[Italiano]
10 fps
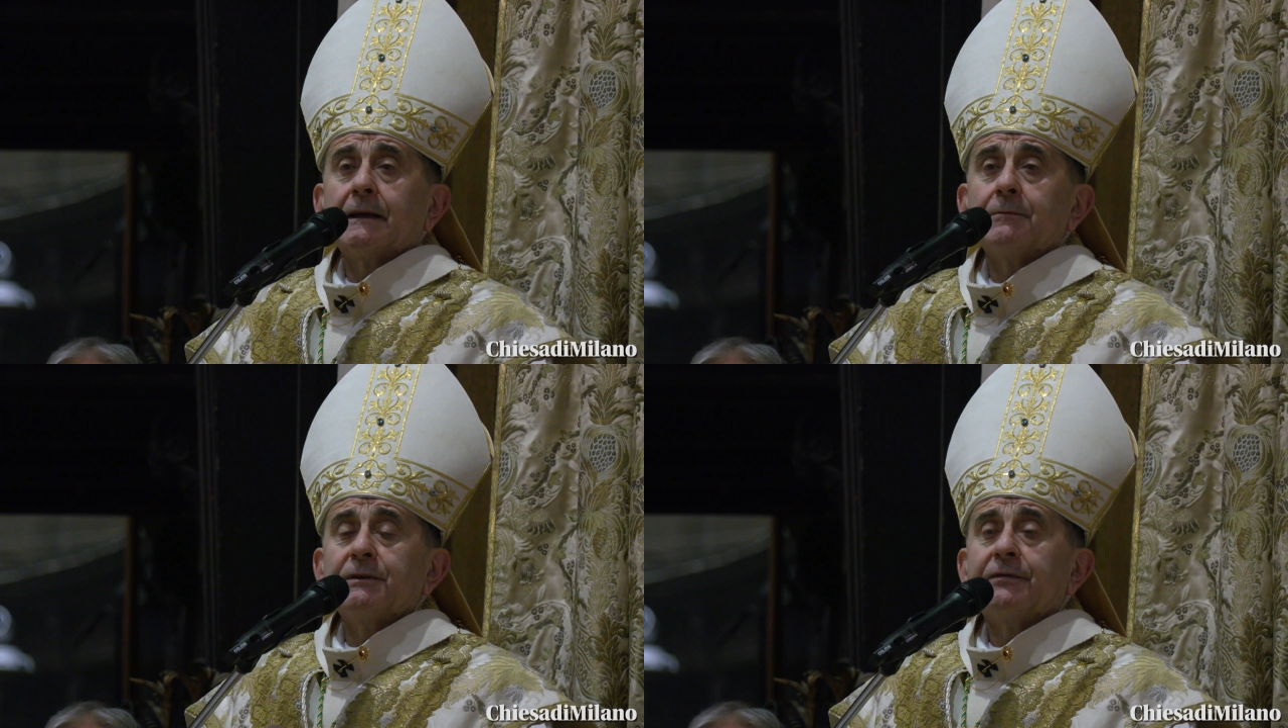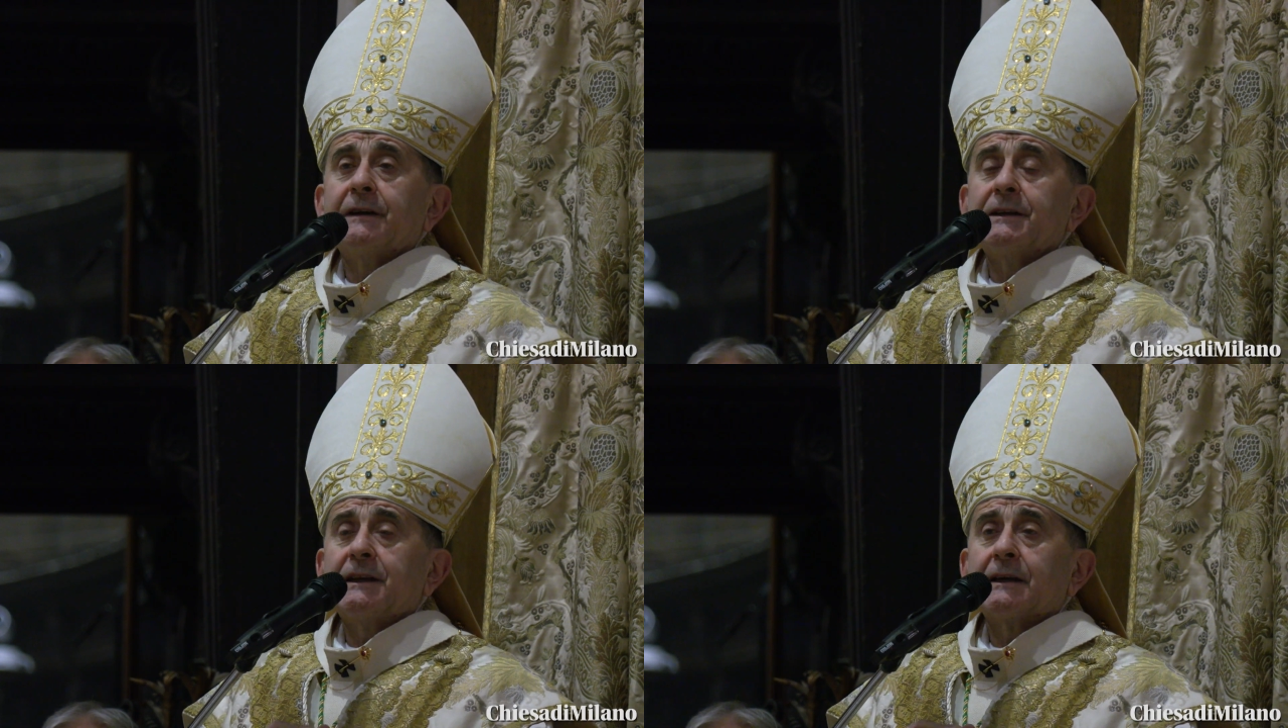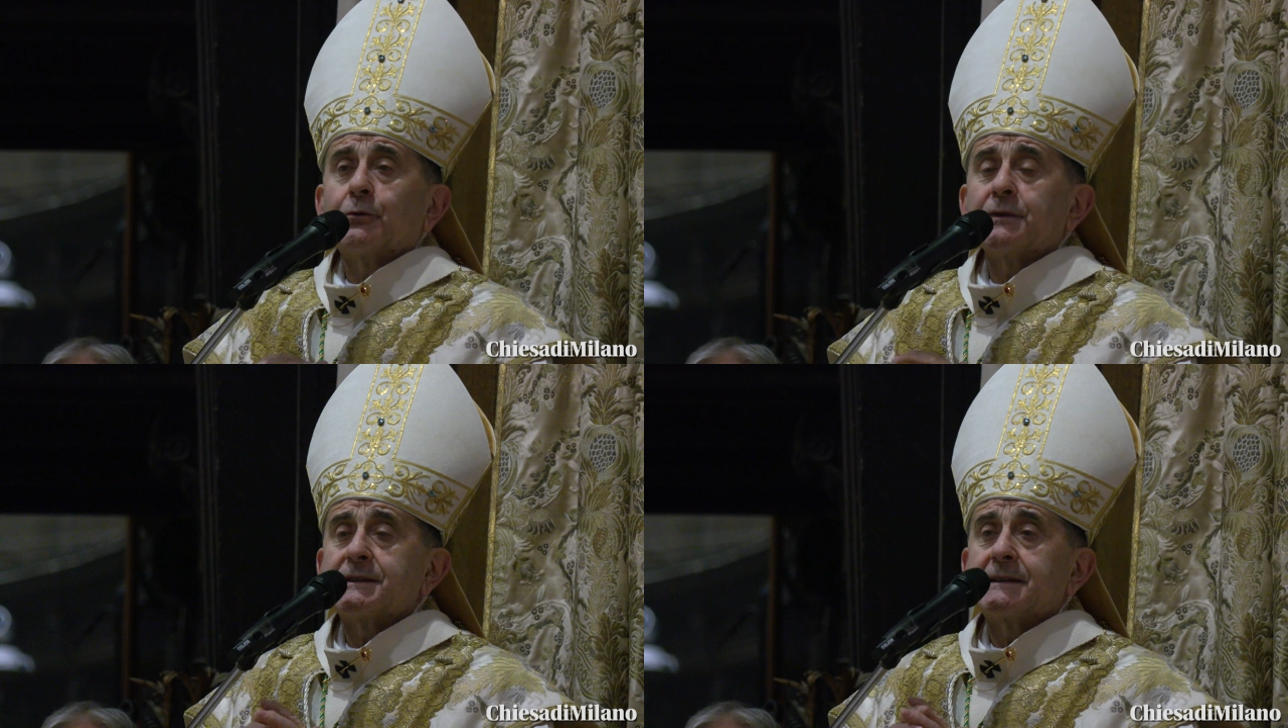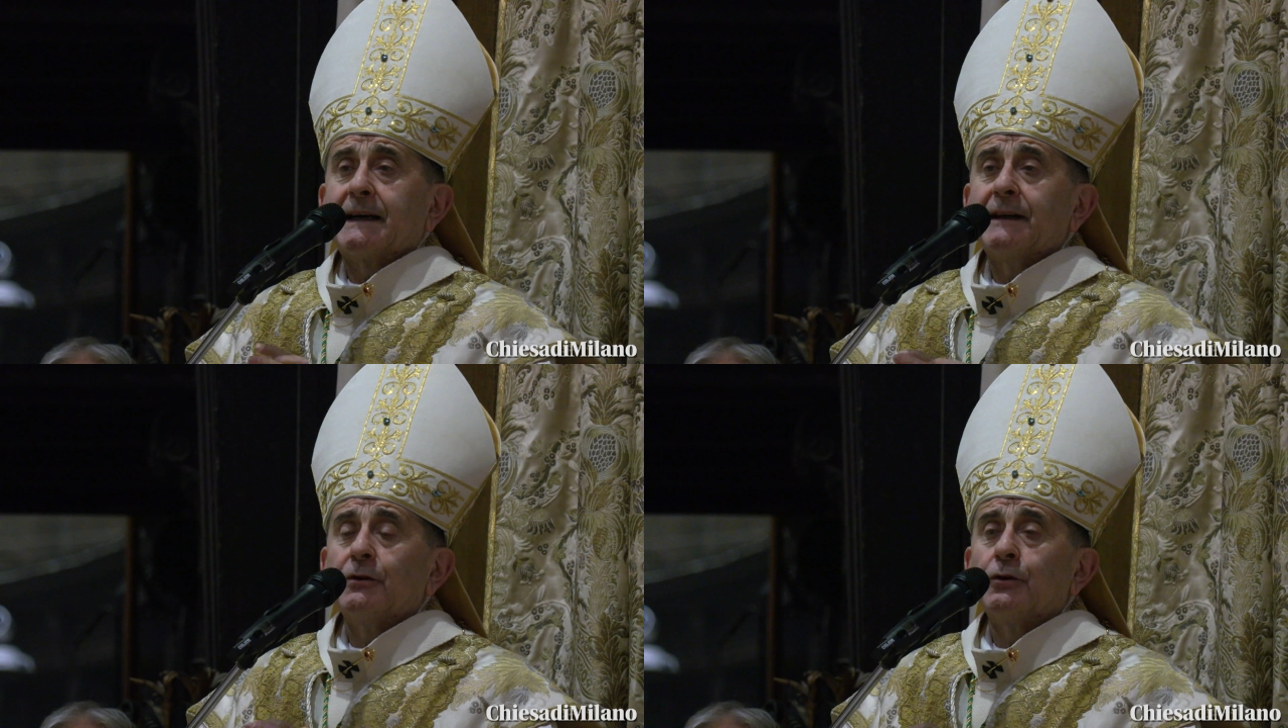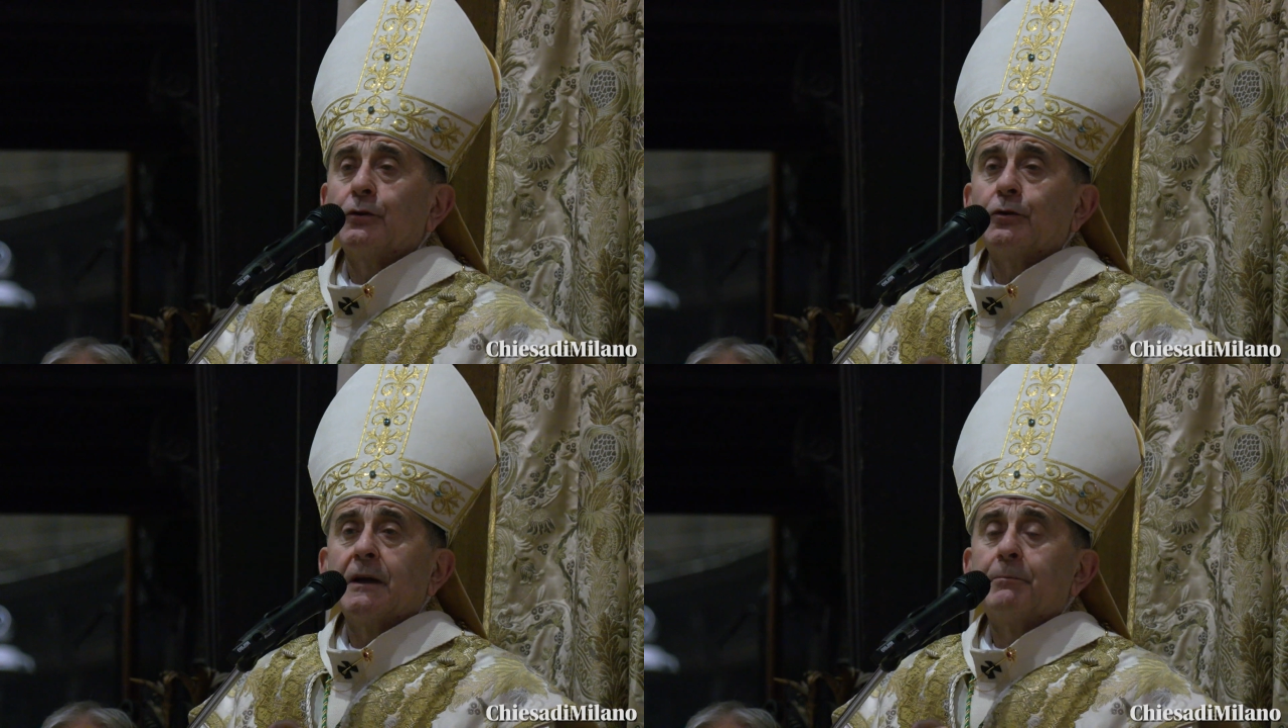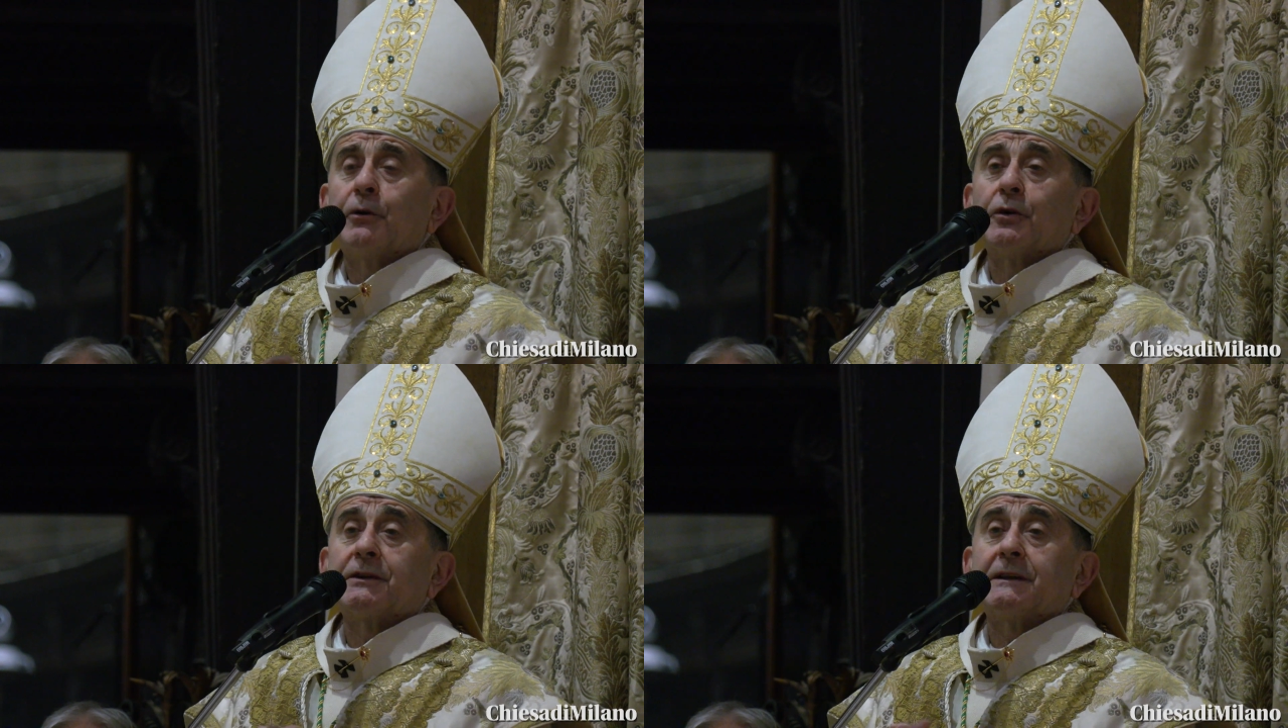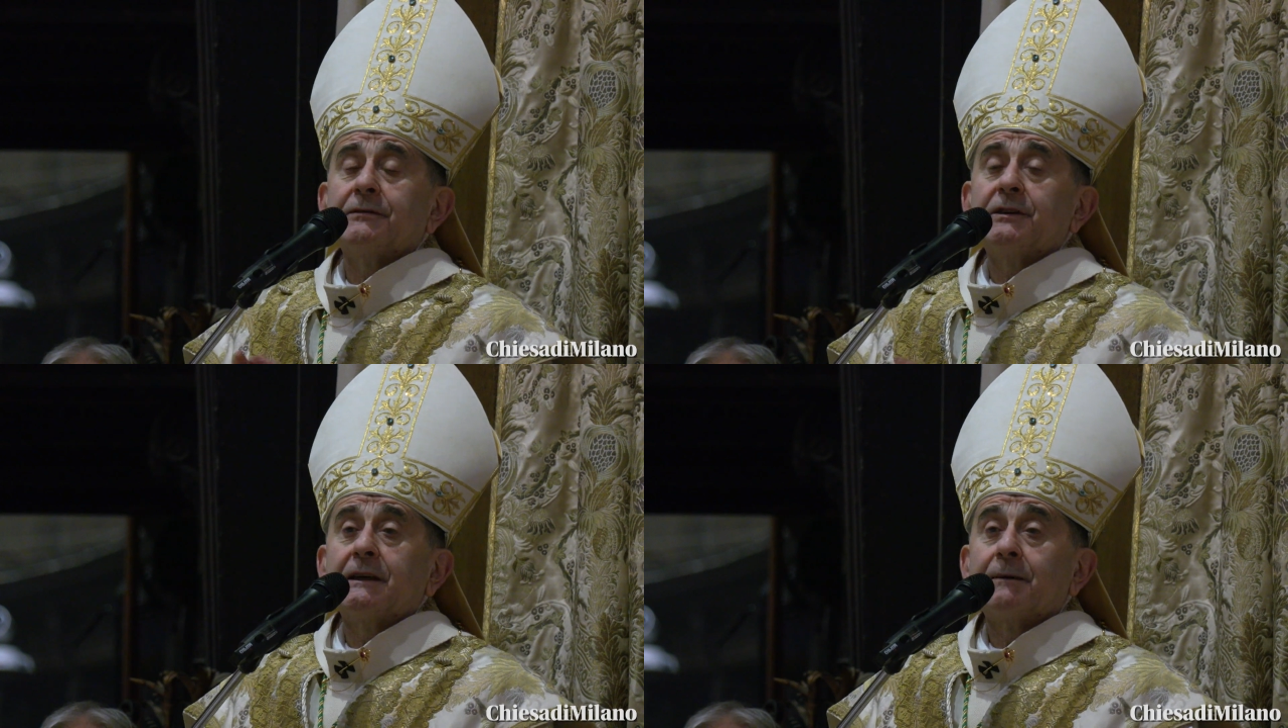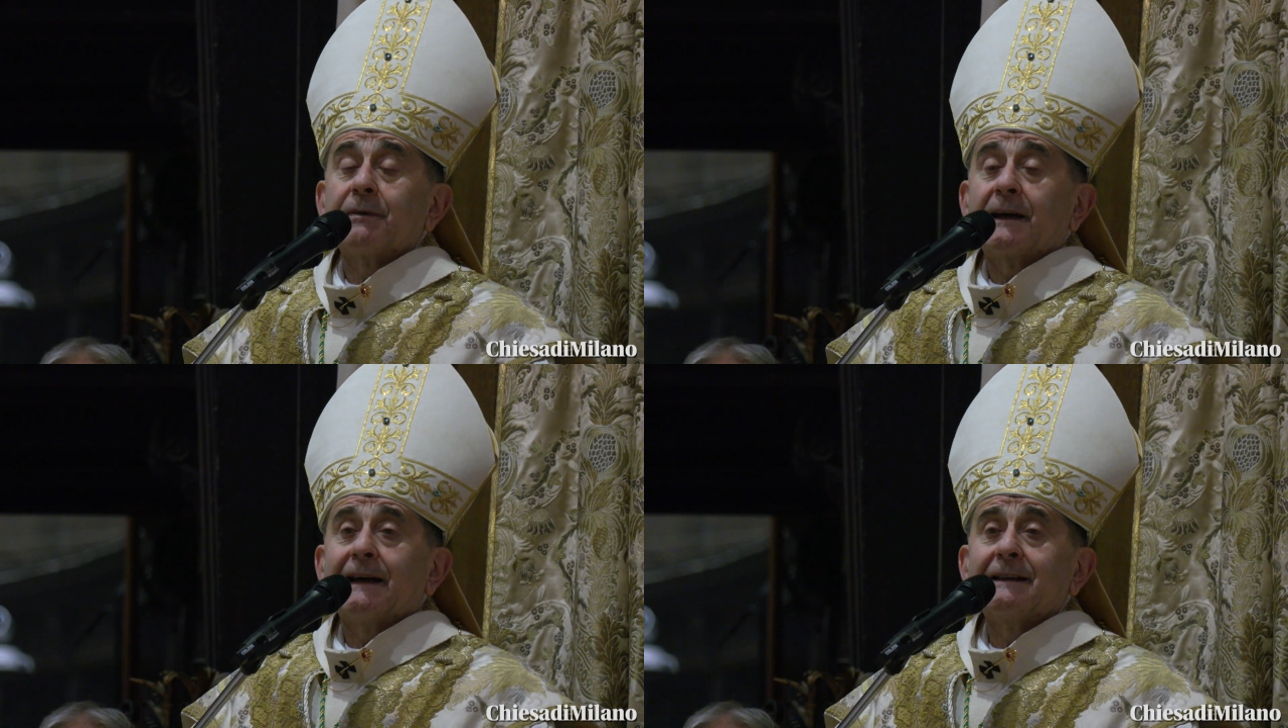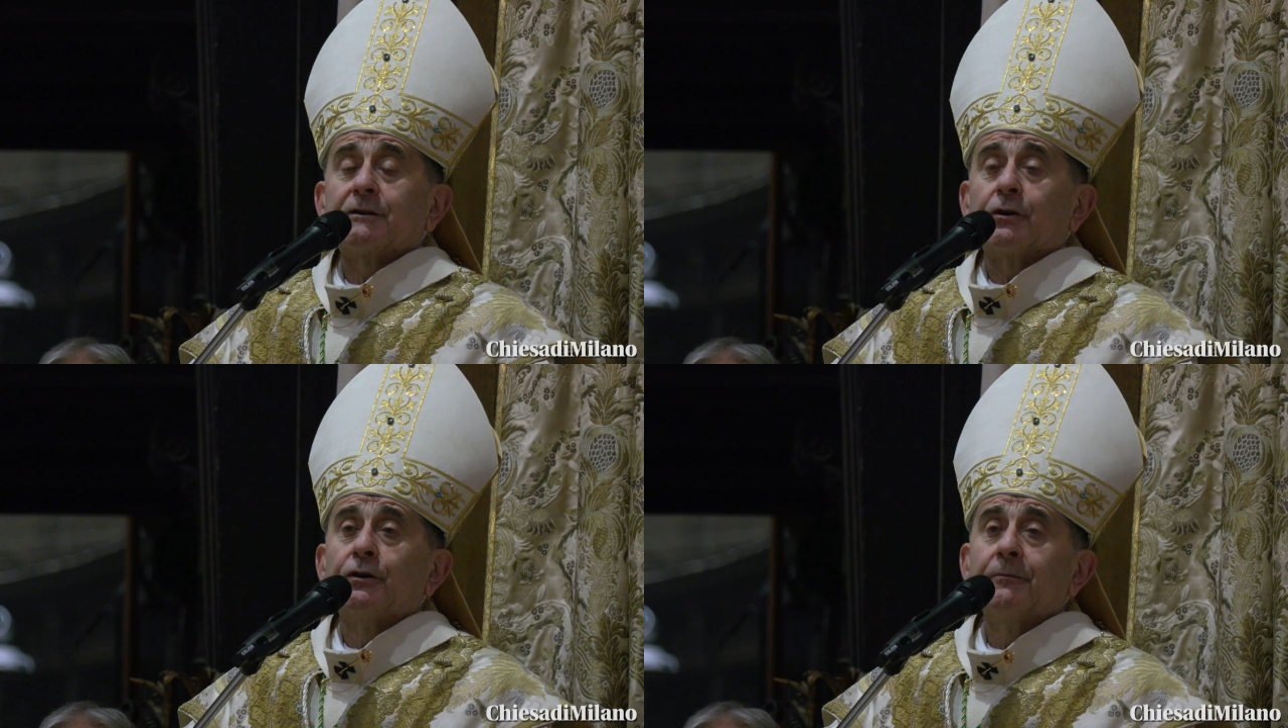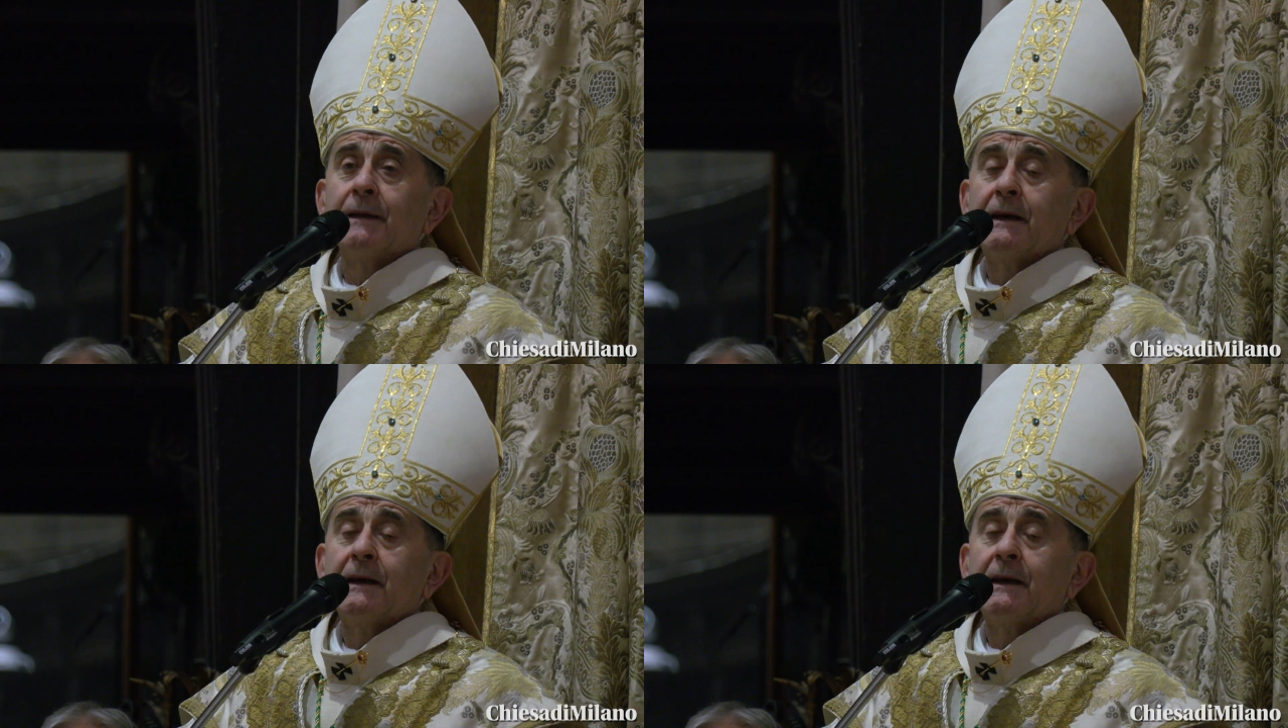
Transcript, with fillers: l'Epifania quest'anno non le porta via, peraltro